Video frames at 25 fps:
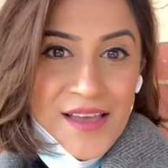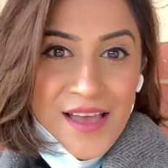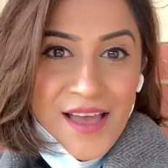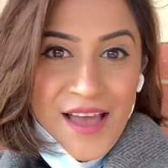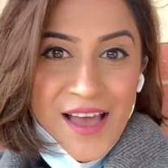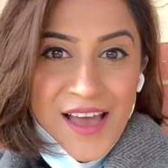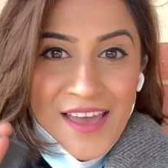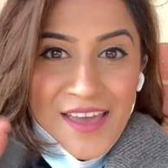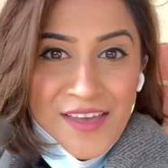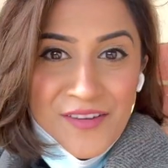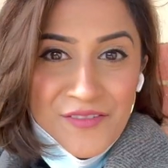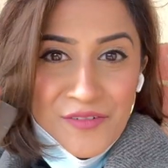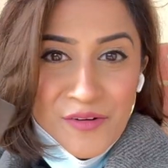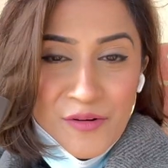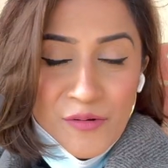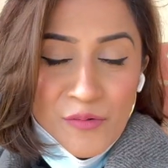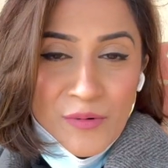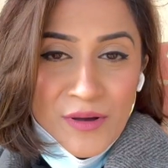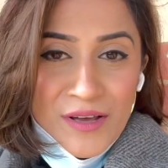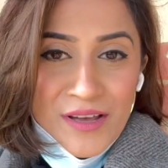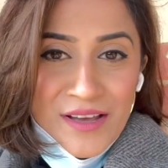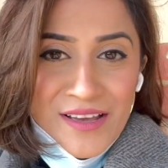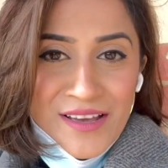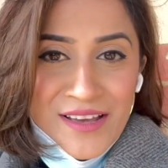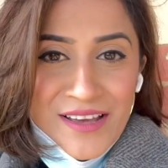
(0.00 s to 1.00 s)
हाय
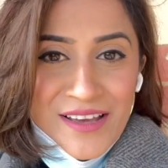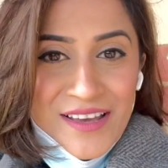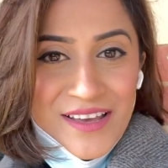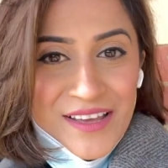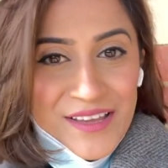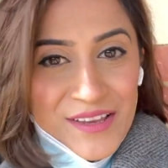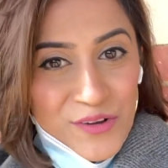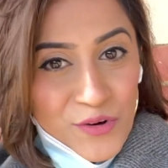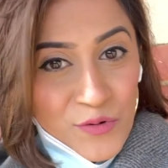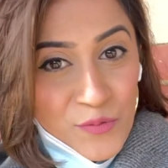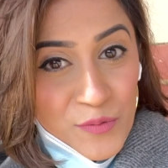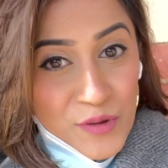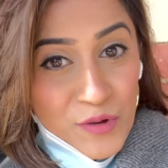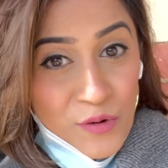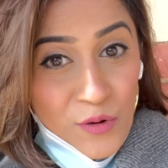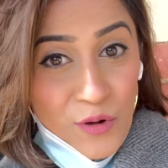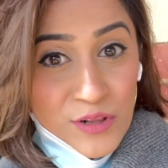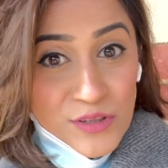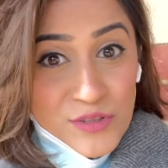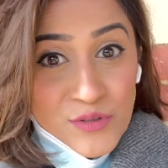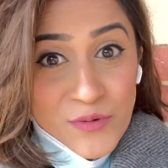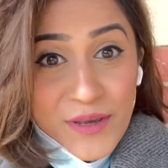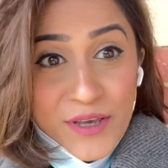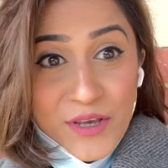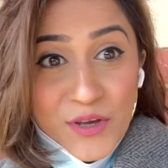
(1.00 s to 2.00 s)
एवरीवन होप यू
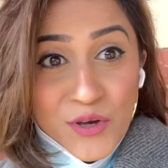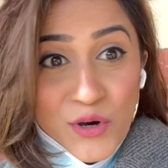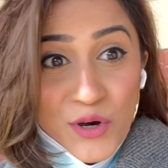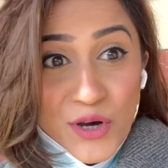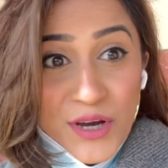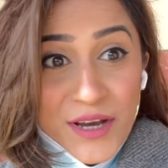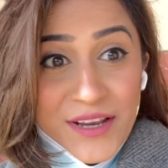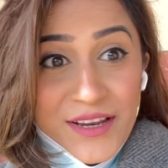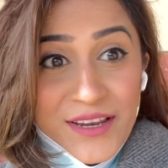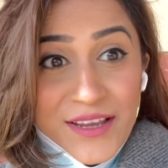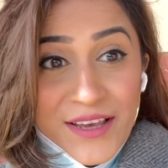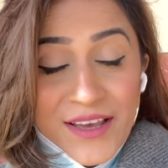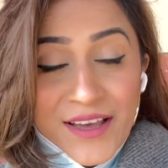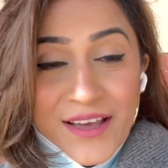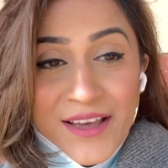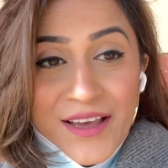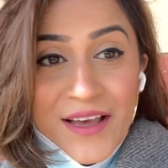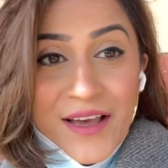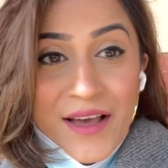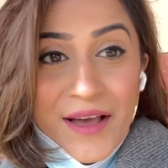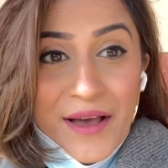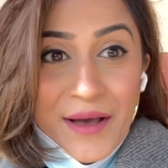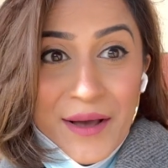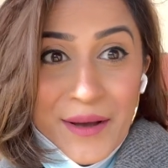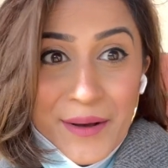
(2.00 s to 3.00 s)
ऑल डूइंग गुड
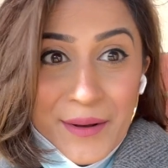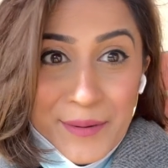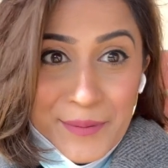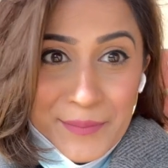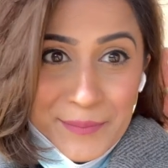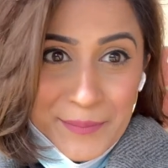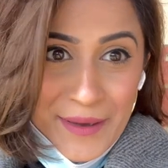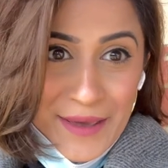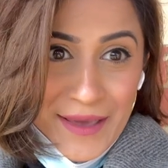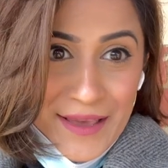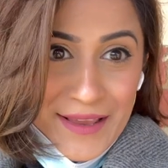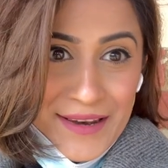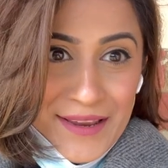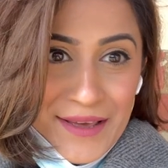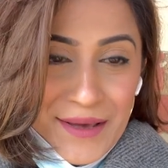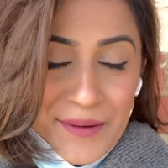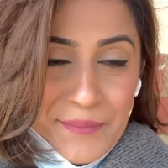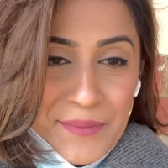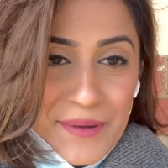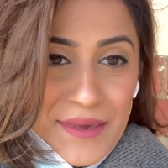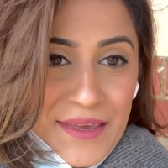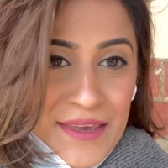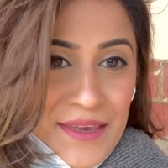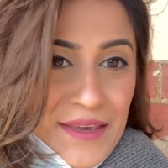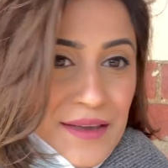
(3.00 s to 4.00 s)
मैं ना
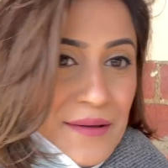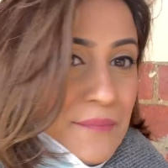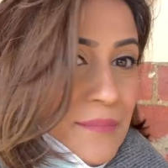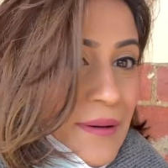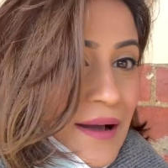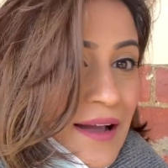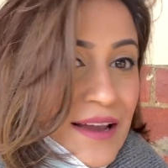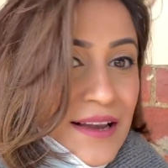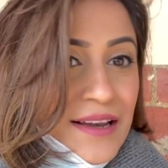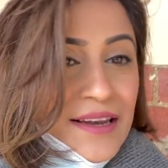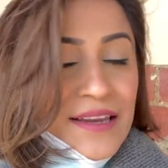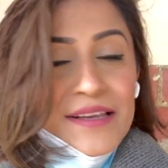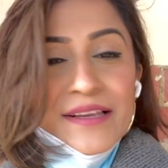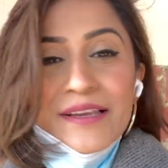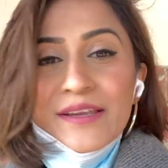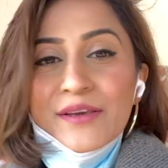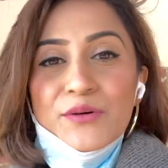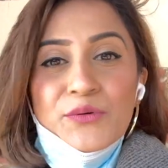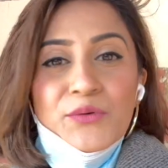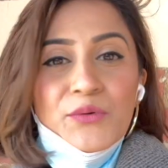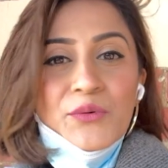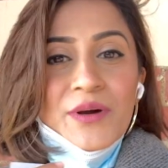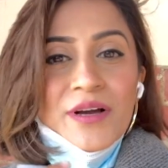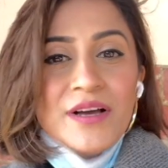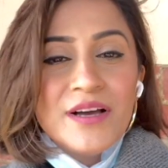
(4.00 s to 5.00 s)
अभी बाहर निकली
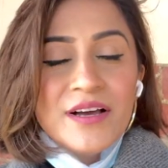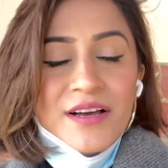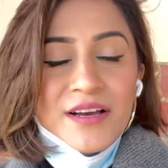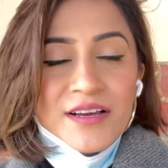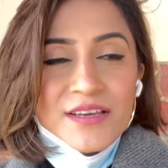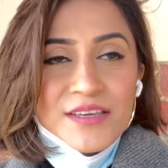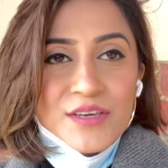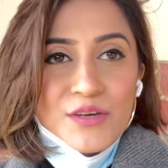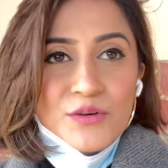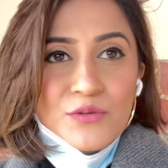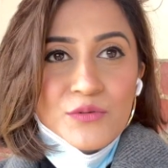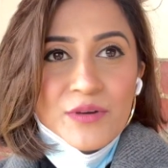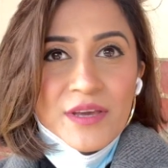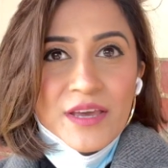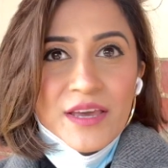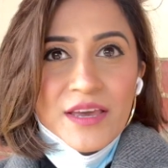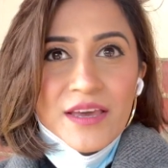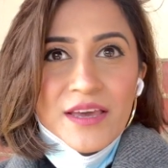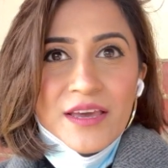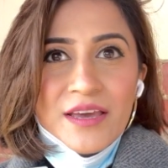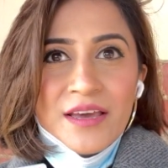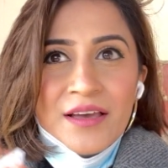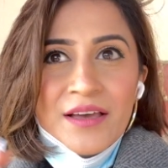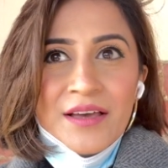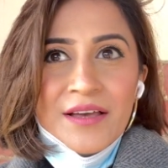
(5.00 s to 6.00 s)
हूँ क्योंकि
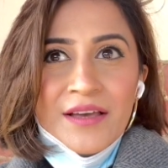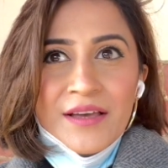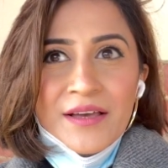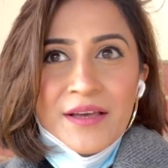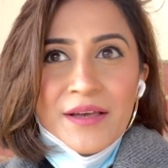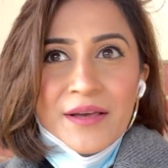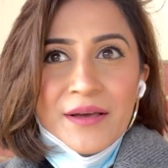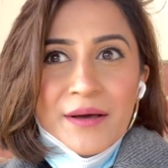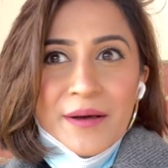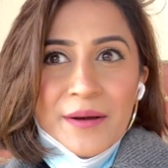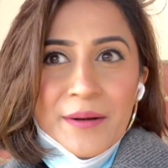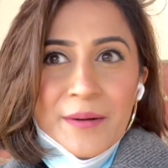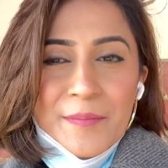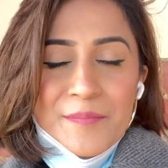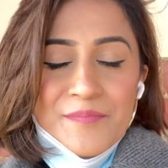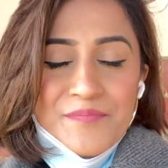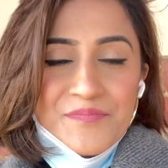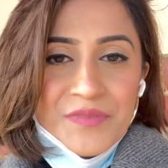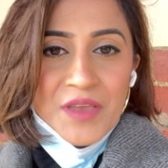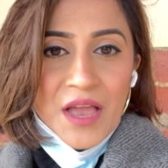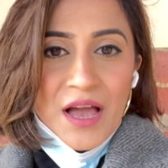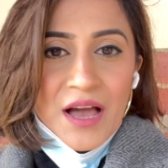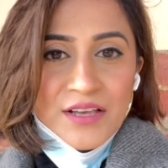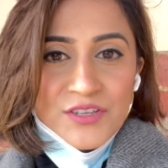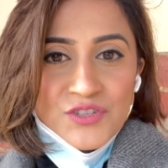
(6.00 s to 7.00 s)
um,
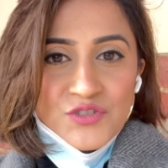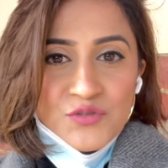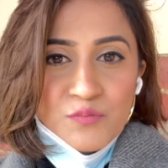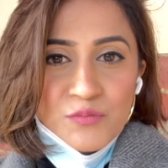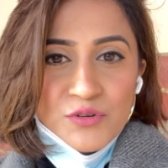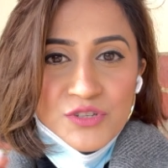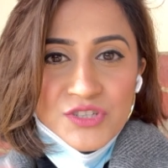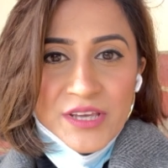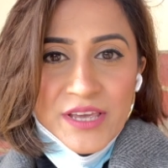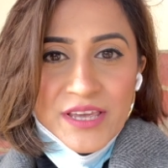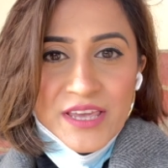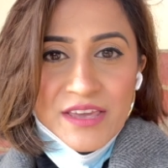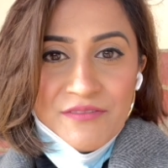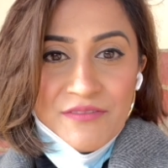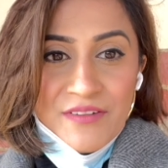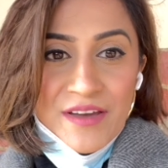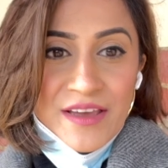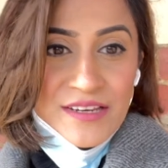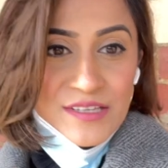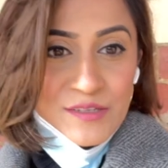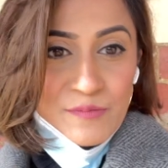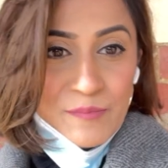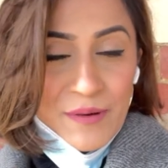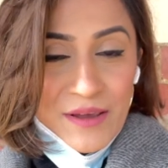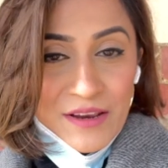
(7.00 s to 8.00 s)
आज मुझे एक
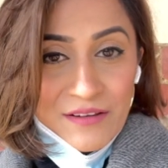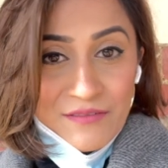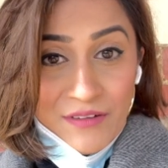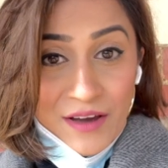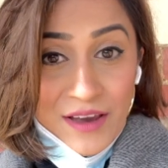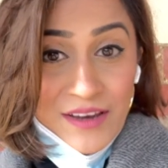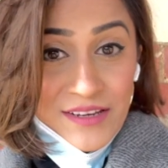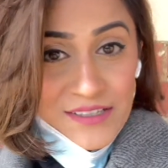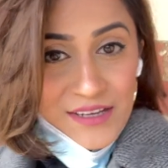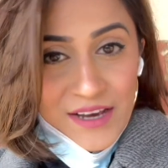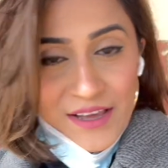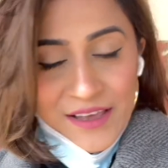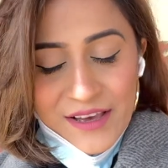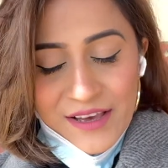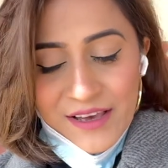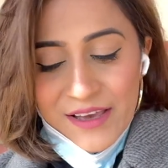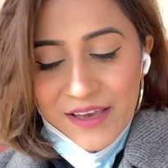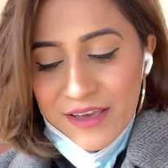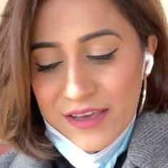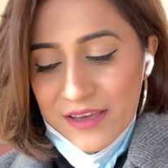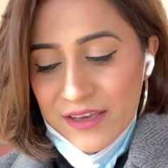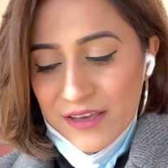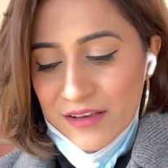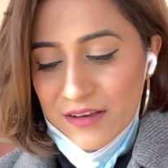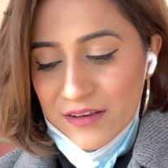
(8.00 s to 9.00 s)
इवेंट पे इनवाइट आया
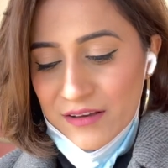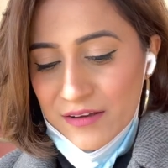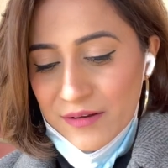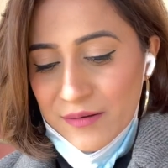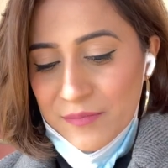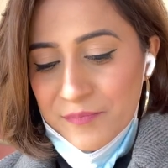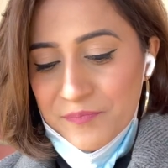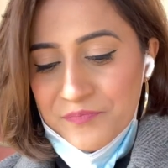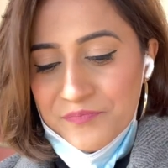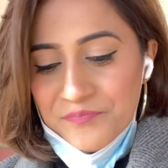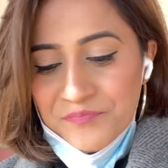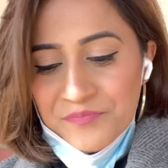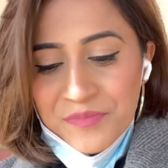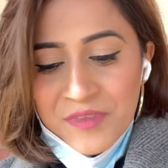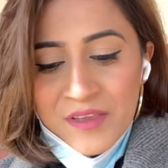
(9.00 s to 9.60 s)
है um,